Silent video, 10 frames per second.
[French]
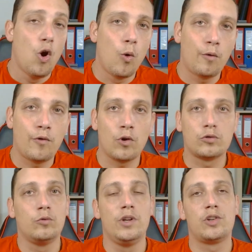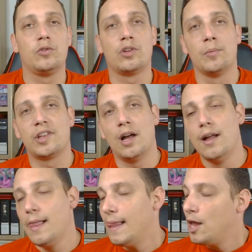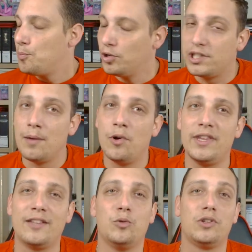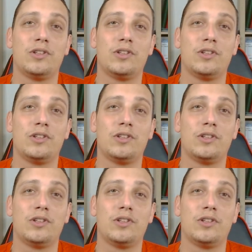aux ventes ou les choses comme ça. Pokémon a de